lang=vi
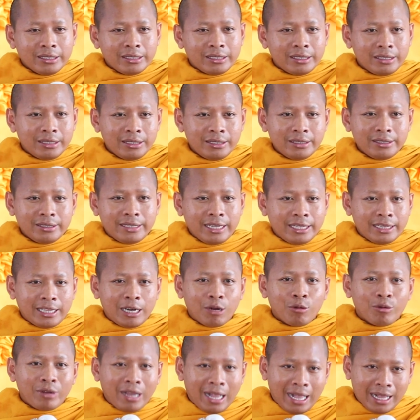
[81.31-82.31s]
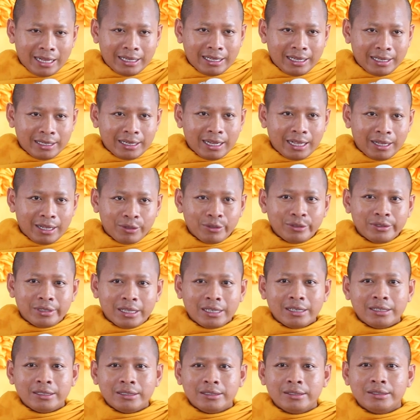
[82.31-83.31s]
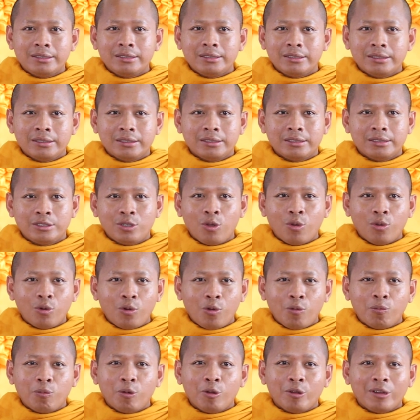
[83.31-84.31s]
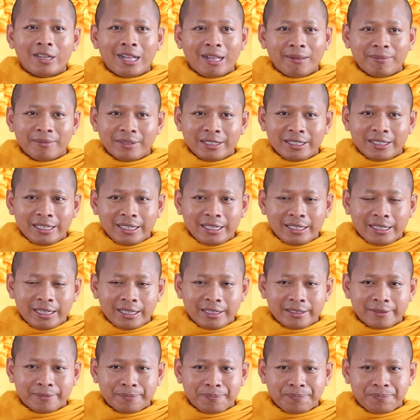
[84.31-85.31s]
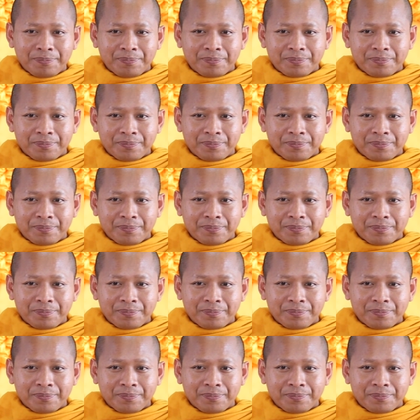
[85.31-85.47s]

cứ cây trâu cà cất ao từ châu rôm non cam về thì nằng